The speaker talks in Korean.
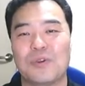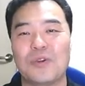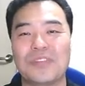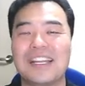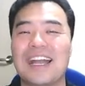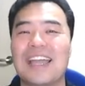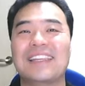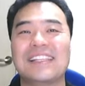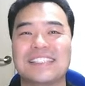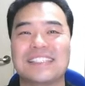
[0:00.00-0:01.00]
어딜 가야
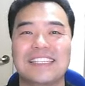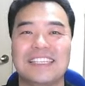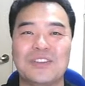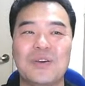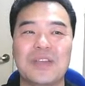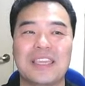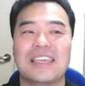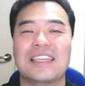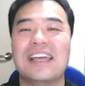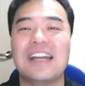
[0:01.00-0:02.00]
될지
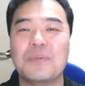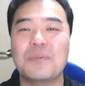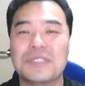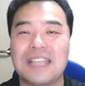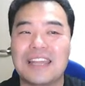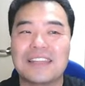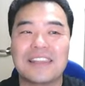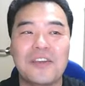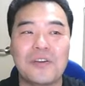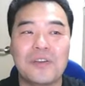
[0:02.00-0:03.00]
정확히 생각해보진
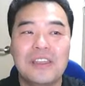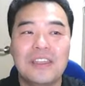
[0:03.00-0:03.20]
않았는데요.